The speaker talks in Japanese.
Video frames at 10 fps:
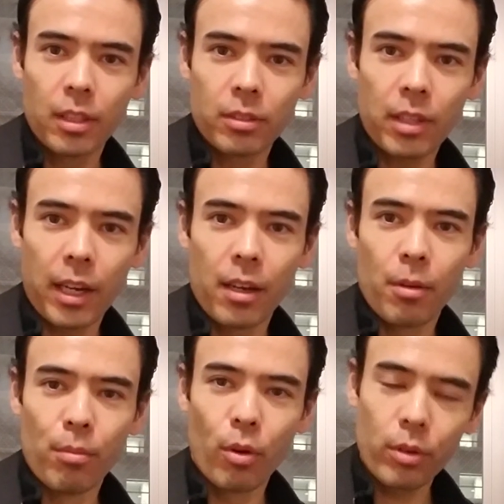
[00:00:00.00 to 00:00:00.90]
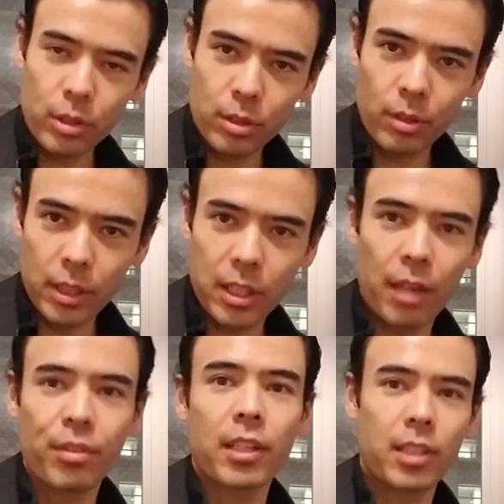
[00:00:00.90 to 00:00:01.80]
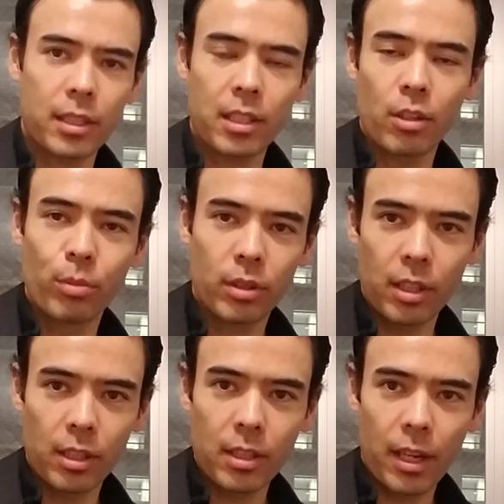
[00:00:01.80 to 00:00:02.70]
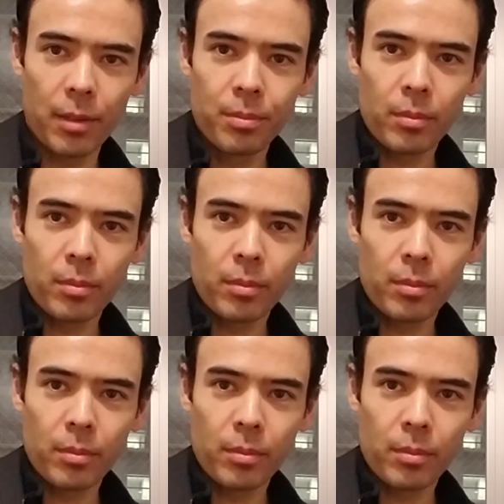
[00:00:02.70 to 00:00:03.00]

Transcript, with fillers: はものすごい政府が借金を持っていて、